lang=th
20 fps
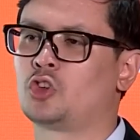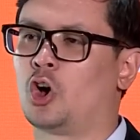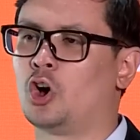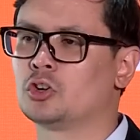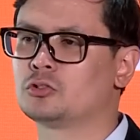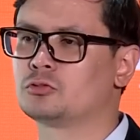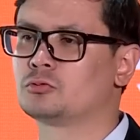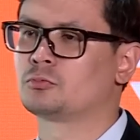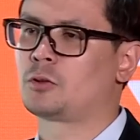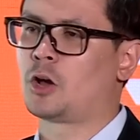ส
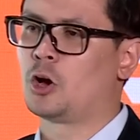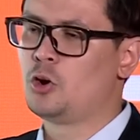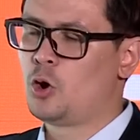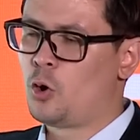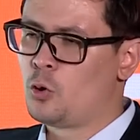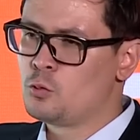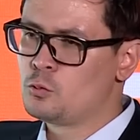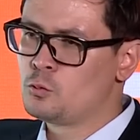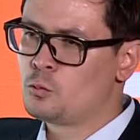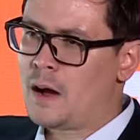เขา
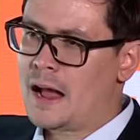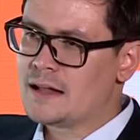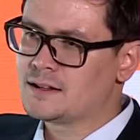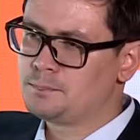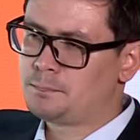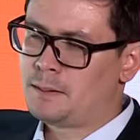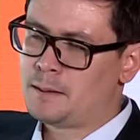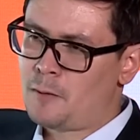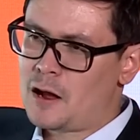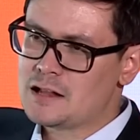ลงว่า
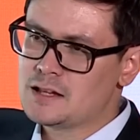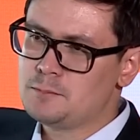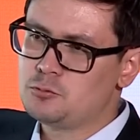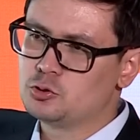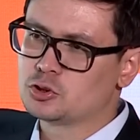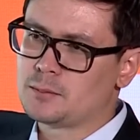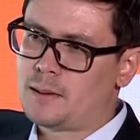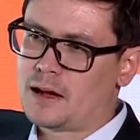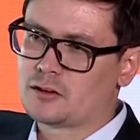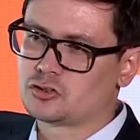เป็นว่าที่
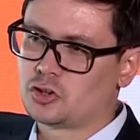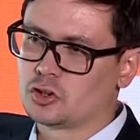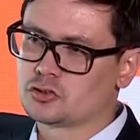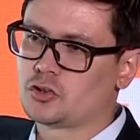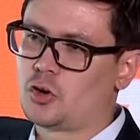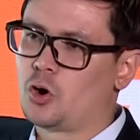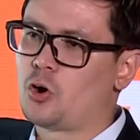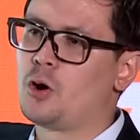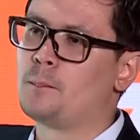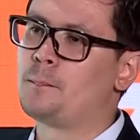ผู้สมัครส
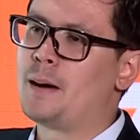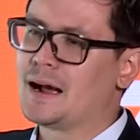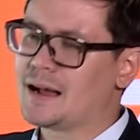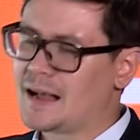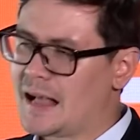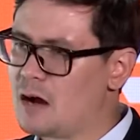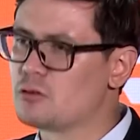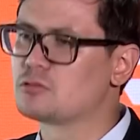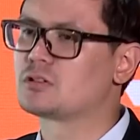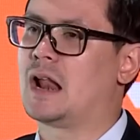สของพรรค
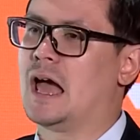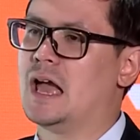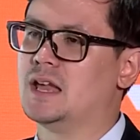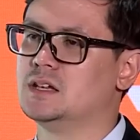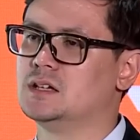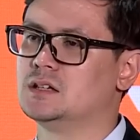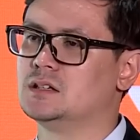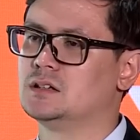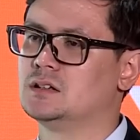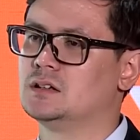ก้าวไกล
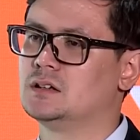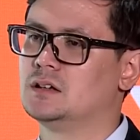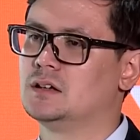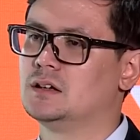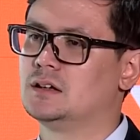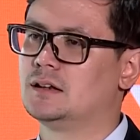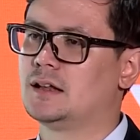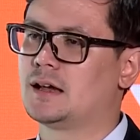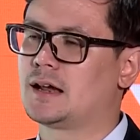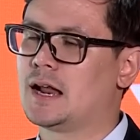
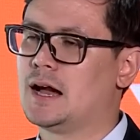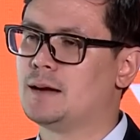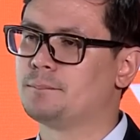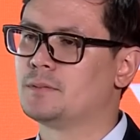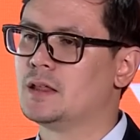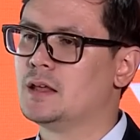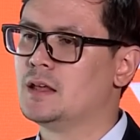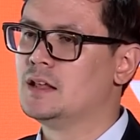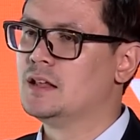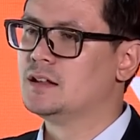นะครับ
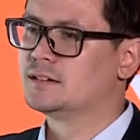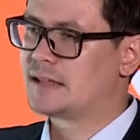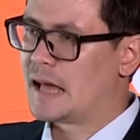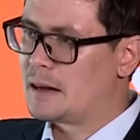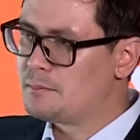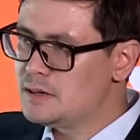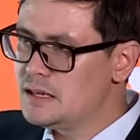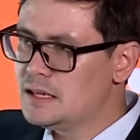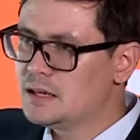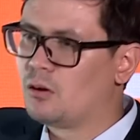
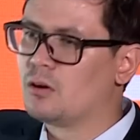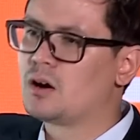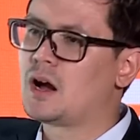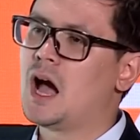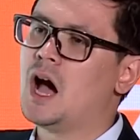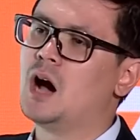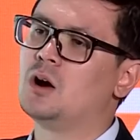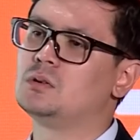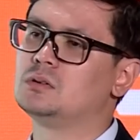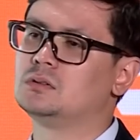สามีของ
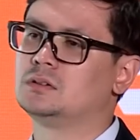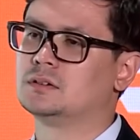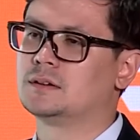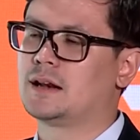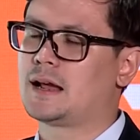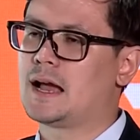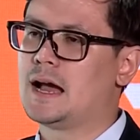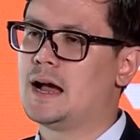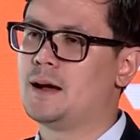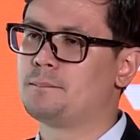เขา
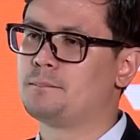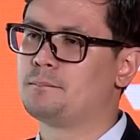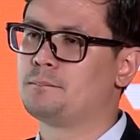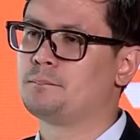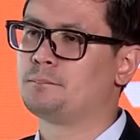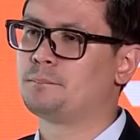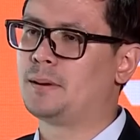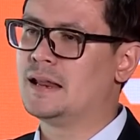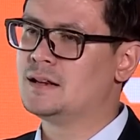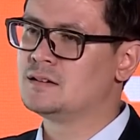นะครับ
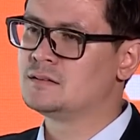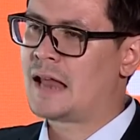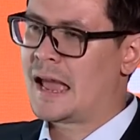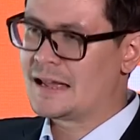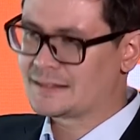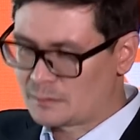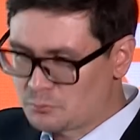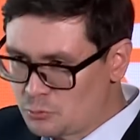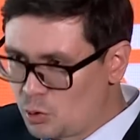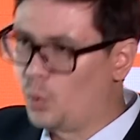เป็น
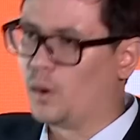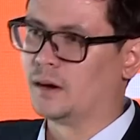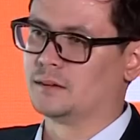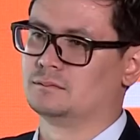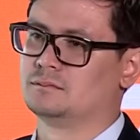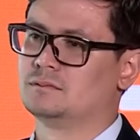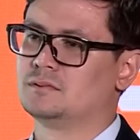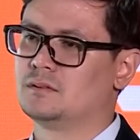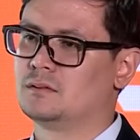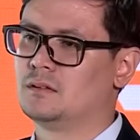นายตำรวจ
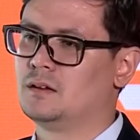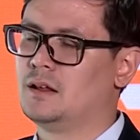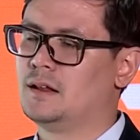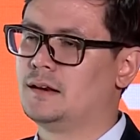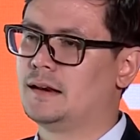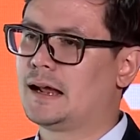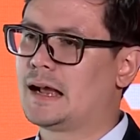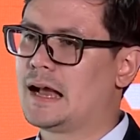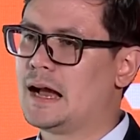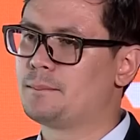
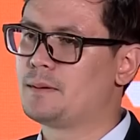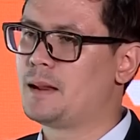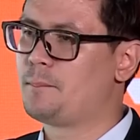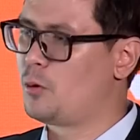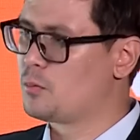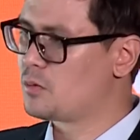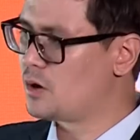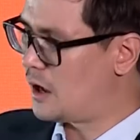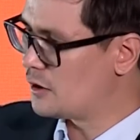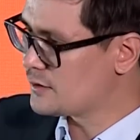นะครับและ
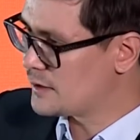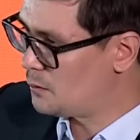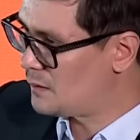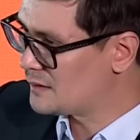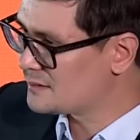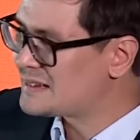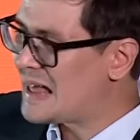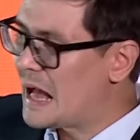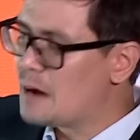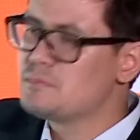ผมก็เข้าใจ
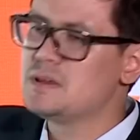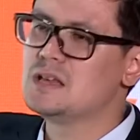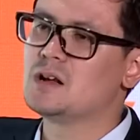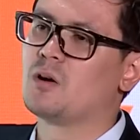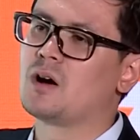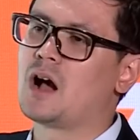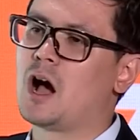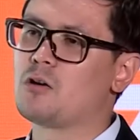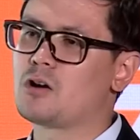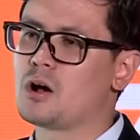ว่าสามี
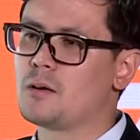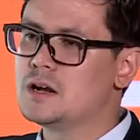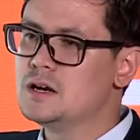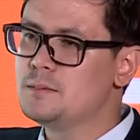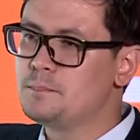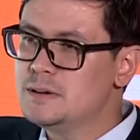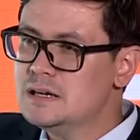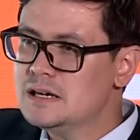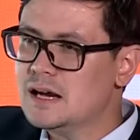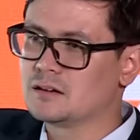ของเขาก็
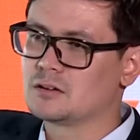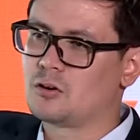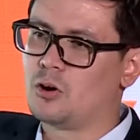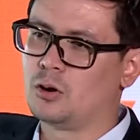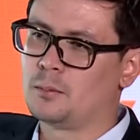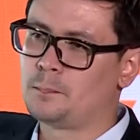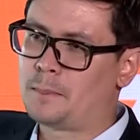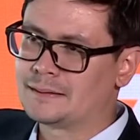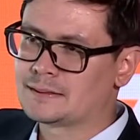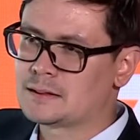คือเพื่อนข
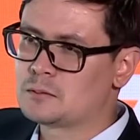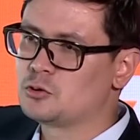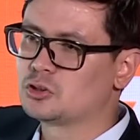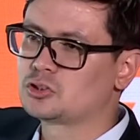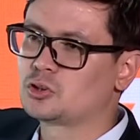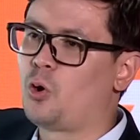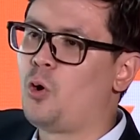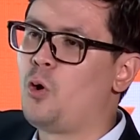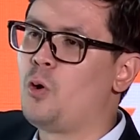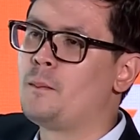องพันตำร
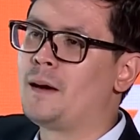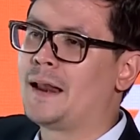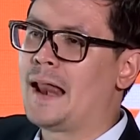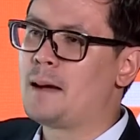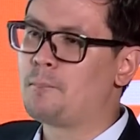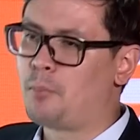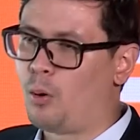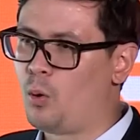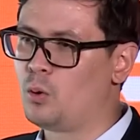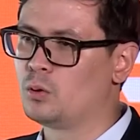วจโทมา
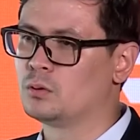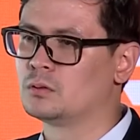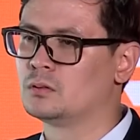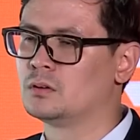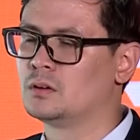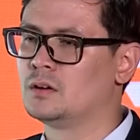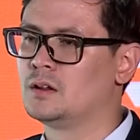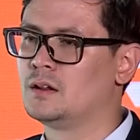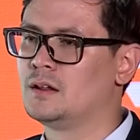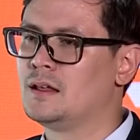นะพงษ์
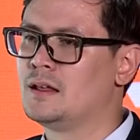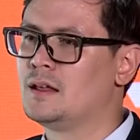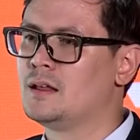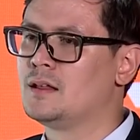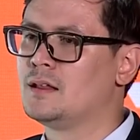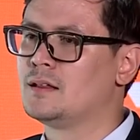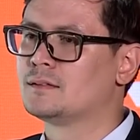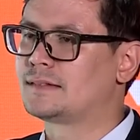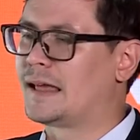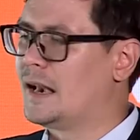
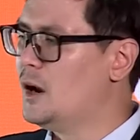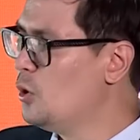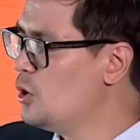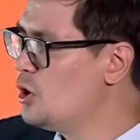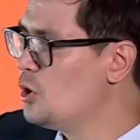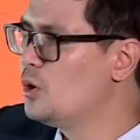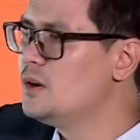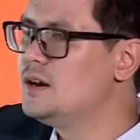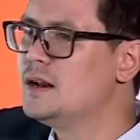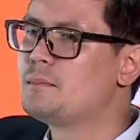แต่
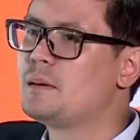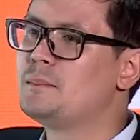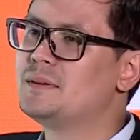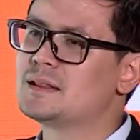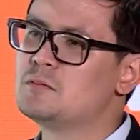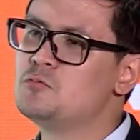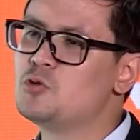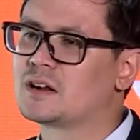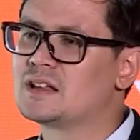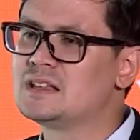รุ่นรุ่นหนึ่งมัน
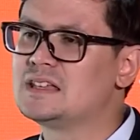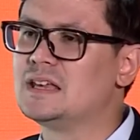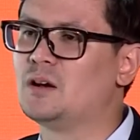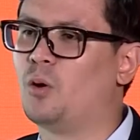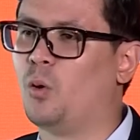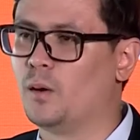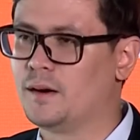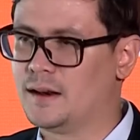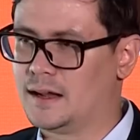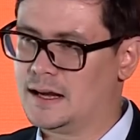มีตำรวจเป็น
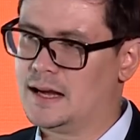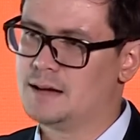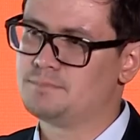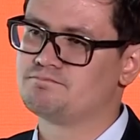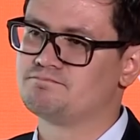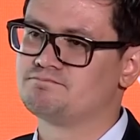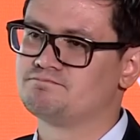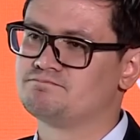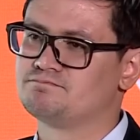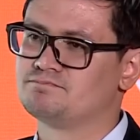กี่คนนะครับ